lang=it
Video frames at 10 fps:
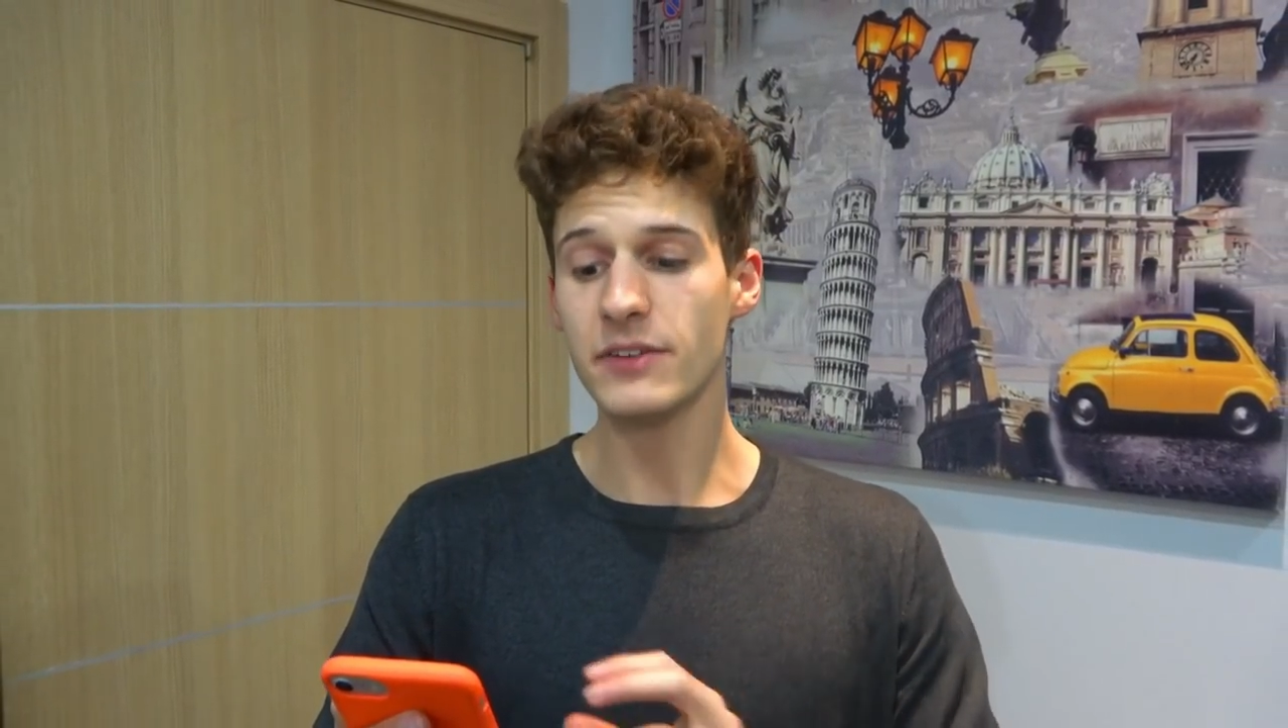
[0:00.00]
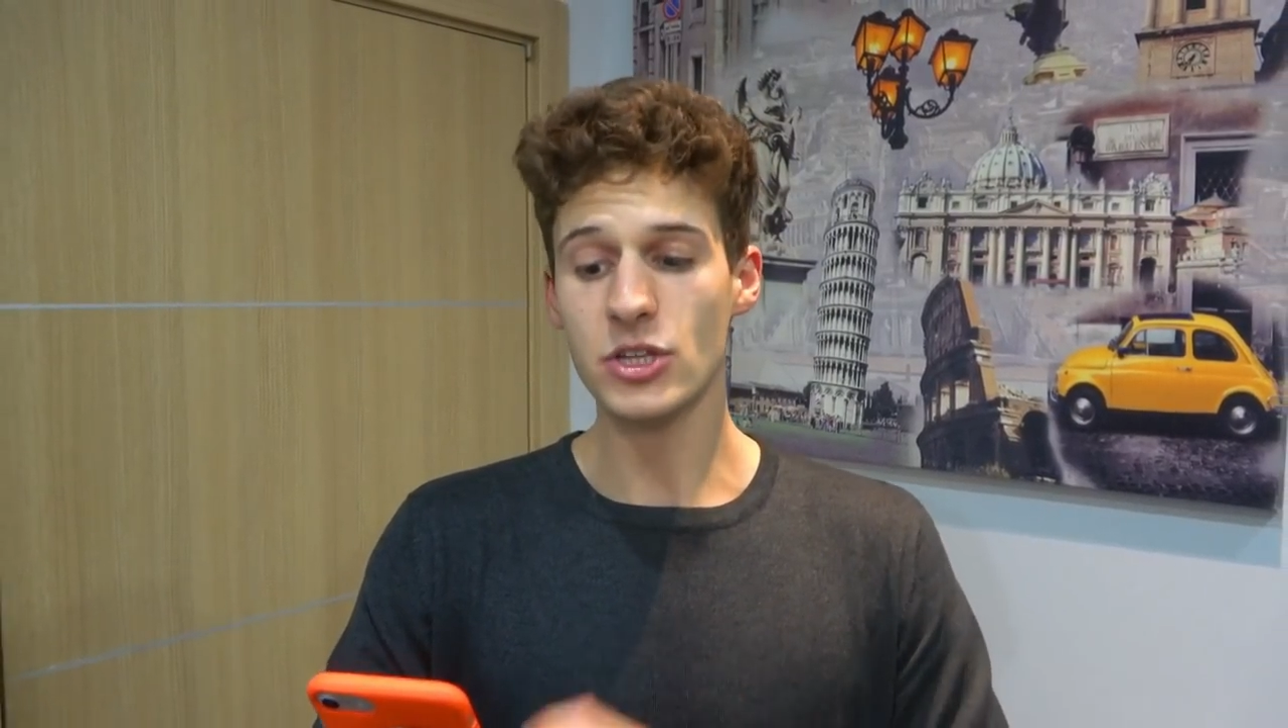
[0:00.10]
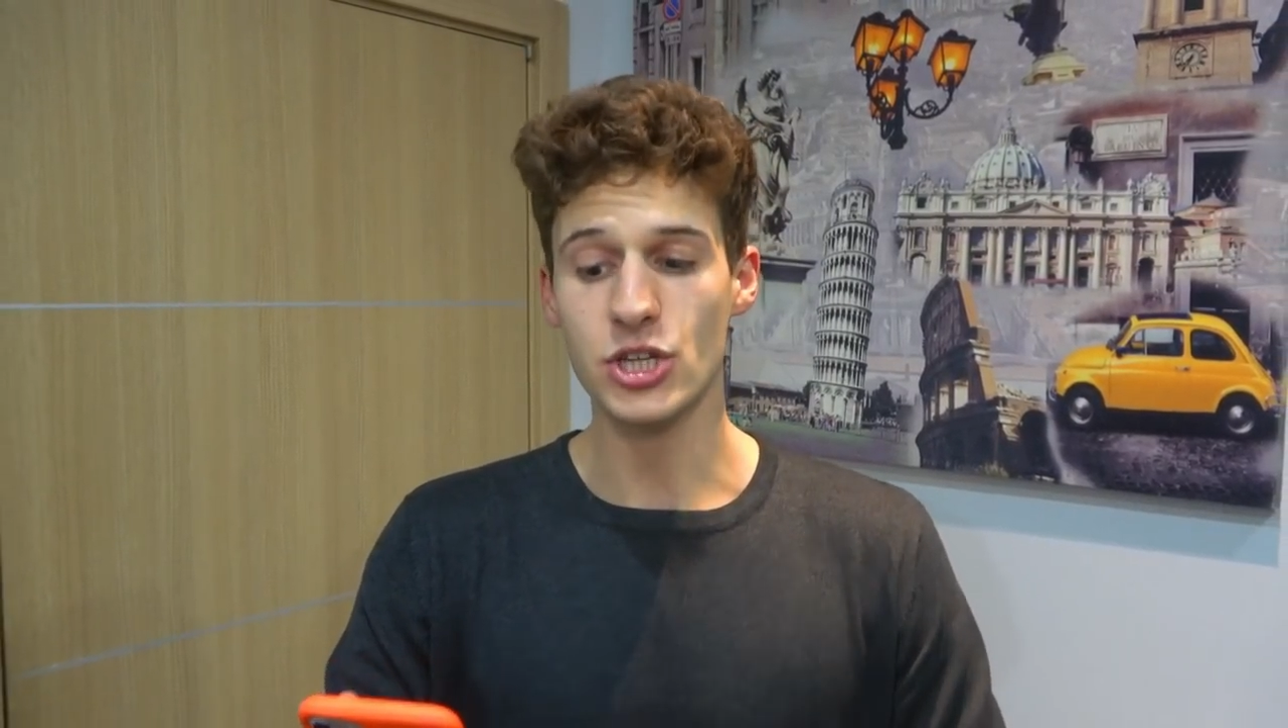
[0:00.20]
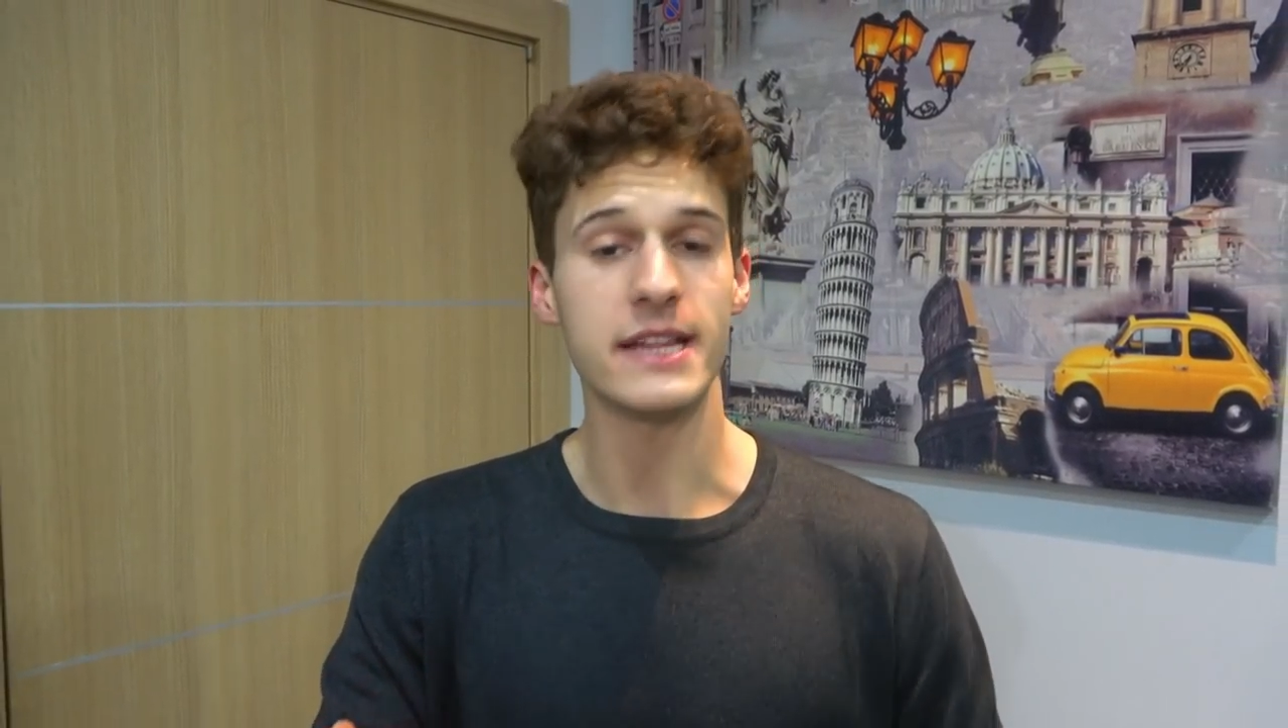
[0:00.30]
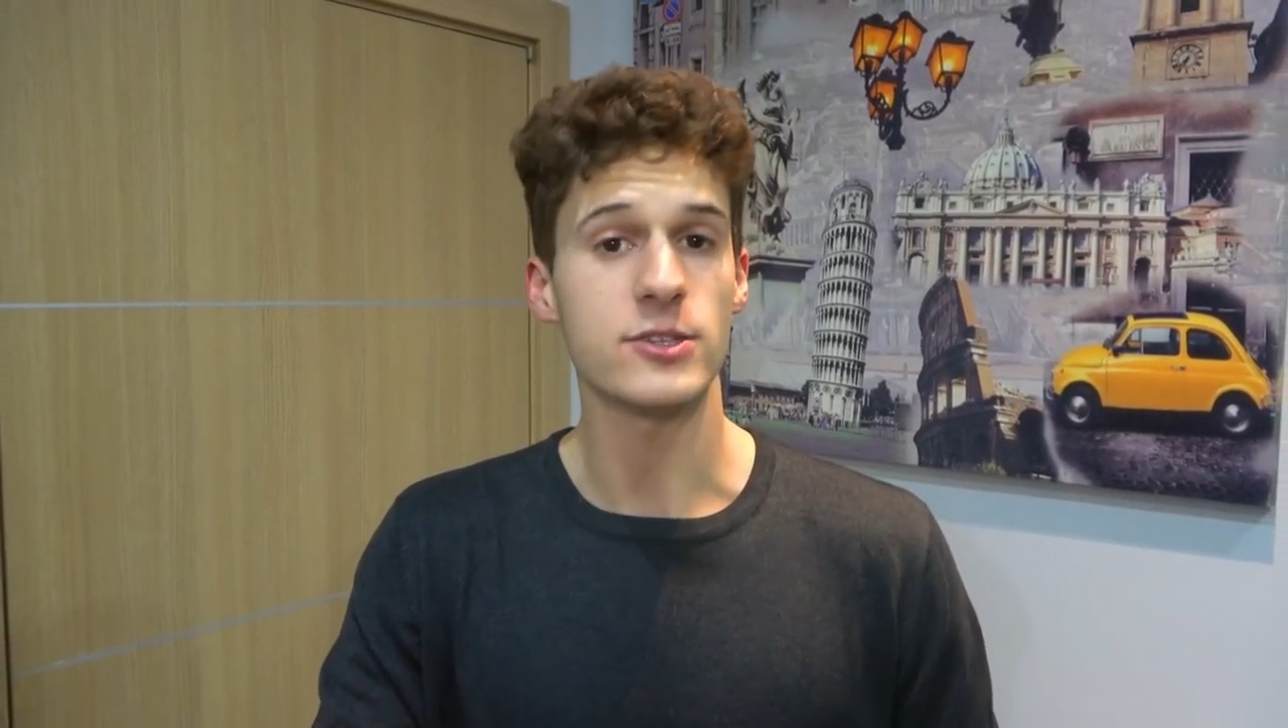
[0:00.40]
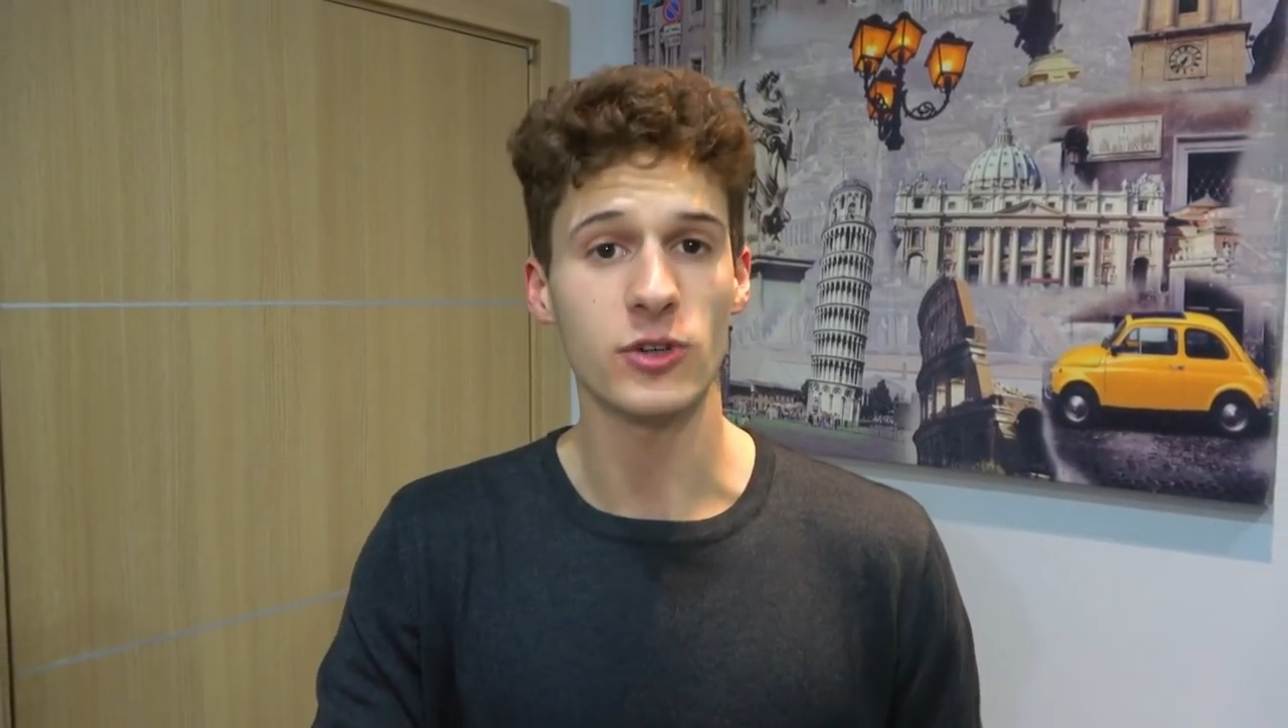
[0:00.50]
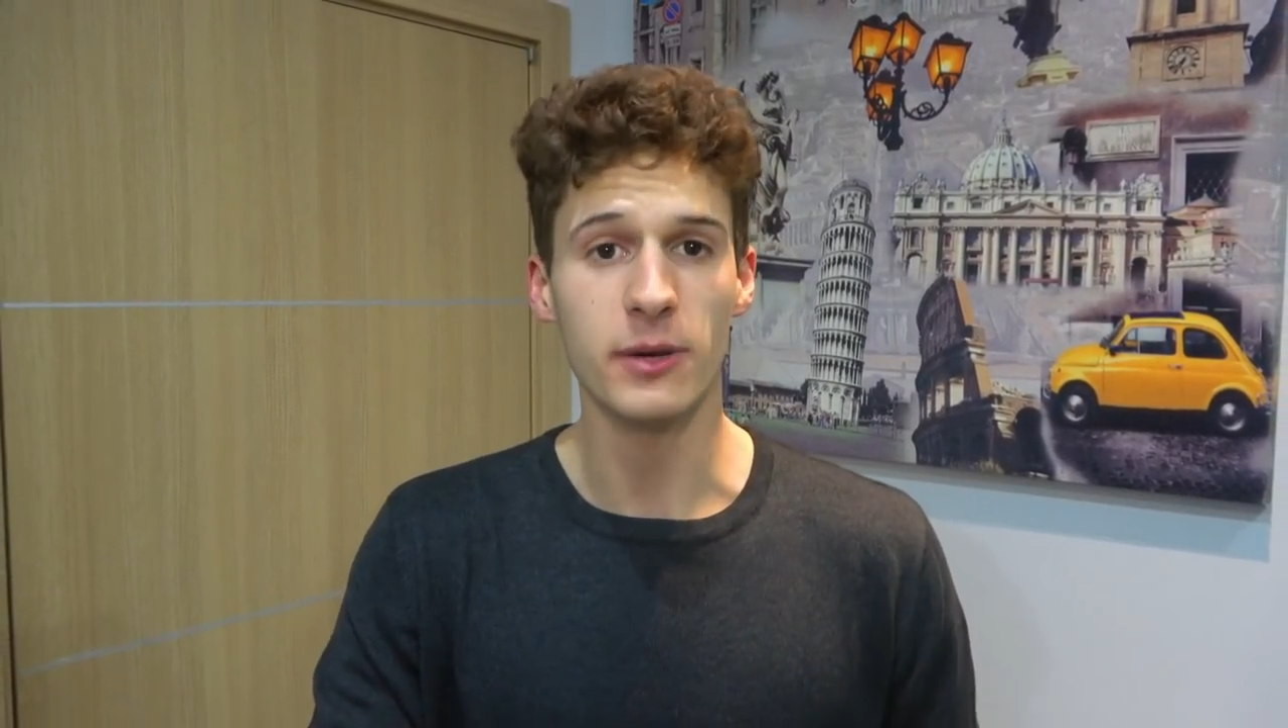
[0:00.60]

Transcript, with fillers: Vincenzo